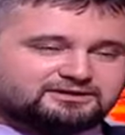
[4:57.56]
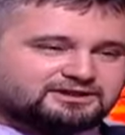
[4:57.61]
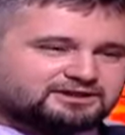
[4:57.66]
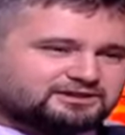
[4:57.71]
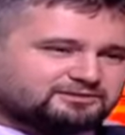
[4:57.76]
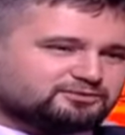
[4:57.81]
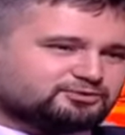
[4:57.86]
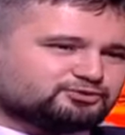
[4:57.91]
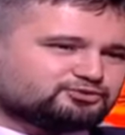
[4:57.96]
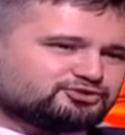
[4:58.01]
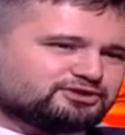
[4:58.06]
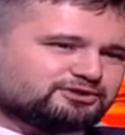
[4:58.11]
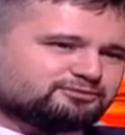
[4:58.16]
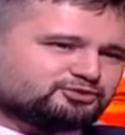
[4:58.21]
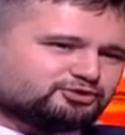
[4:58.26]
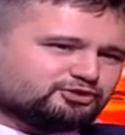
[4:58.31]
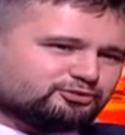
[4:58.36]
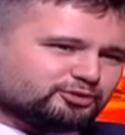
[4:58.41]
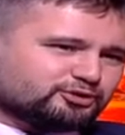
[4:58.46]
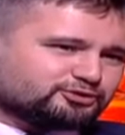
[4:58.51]

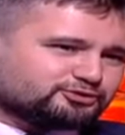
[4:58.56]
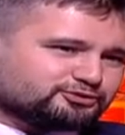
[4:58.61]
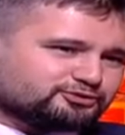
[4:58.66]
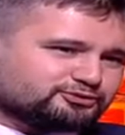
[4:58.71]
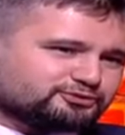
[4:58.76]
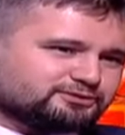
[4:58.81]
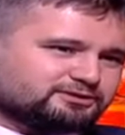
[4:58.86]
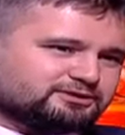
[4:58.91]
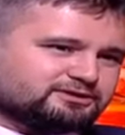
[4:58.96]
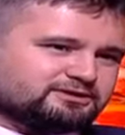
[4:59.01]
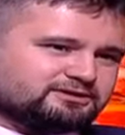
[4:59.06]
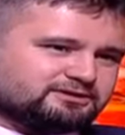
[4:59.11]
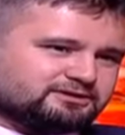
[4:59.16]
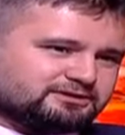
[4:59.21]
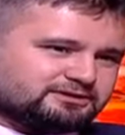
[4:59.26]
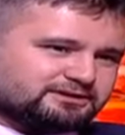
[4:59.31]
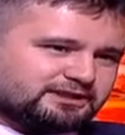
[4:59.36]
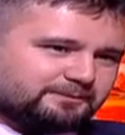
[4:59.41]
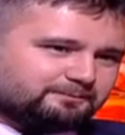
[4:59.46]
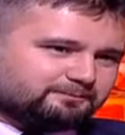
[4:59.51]
2003'te bir robot e,
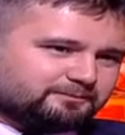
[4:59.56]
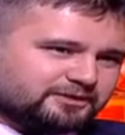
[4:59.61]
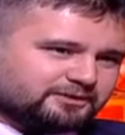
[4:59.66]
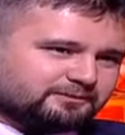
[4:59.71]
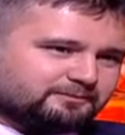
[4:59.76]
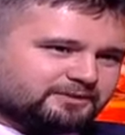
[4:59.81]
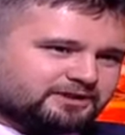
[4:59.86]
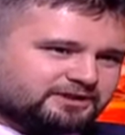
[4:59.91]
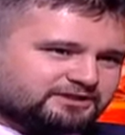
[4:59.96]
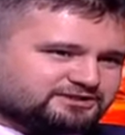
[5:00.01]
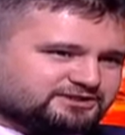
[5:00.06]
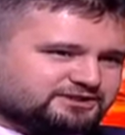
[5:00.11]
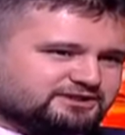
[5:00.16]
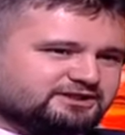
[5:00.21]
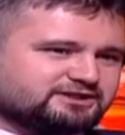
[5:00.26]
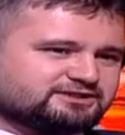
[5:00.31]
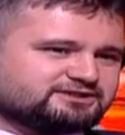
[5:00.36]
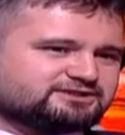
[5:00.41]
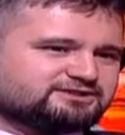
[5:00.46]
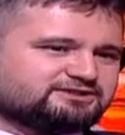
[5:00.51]
yapma
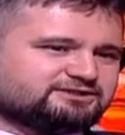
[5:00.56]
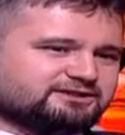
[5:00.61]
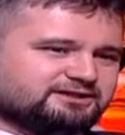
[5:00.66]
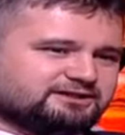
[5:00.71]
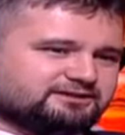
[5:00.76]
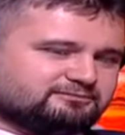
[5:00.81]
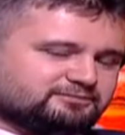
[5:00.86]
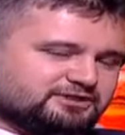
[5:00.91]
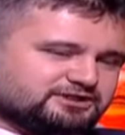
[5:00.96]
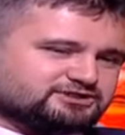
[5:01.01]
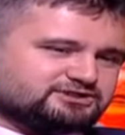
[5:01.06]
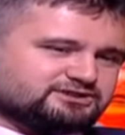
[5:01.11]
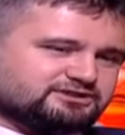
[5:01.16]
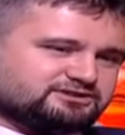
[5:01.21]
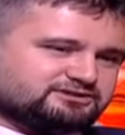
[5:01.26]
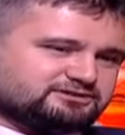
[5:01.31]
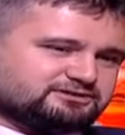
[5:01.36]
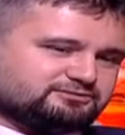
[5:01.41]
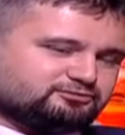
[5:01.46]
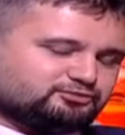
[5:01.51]
macerasıyla
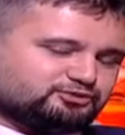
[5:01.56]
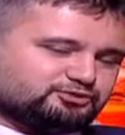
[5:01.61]
başladı